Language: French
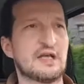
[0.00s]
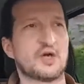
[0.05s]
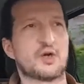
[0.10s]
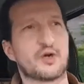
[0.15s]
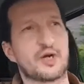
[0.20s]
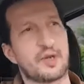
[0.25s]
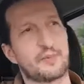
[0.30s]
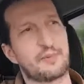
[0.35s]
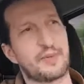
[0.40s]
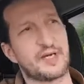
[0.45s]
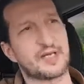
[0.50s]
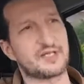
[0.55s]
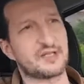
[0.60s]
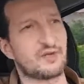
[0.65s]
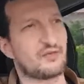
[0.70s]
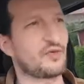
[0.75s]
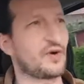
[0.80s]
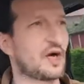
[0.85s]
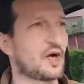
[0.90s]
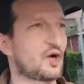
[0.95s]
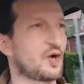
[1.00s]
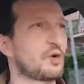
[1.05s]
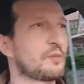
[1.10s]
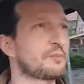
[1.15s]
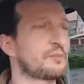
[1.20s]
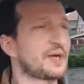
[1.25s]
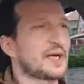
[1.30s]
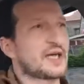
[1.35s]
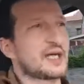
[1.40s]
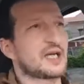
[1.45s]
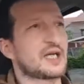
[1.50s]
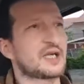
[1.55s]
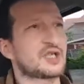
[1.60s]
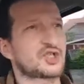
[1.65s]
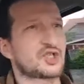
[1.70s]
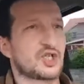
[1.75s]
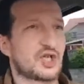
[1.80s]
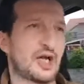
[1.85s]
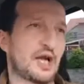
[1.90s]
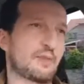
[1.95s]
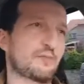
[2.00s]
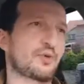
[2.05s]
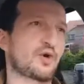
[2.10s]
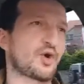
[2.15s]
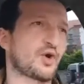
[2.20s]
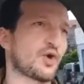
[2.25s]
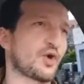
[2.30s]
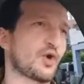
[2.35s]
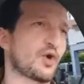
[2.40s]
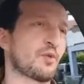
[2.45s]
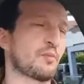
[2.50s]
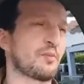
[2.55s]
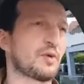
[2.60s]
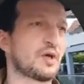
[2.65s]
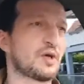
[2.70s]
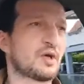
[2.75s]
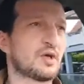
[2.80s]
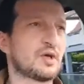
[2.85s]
on n'a pas été voir Rampage, La Brume,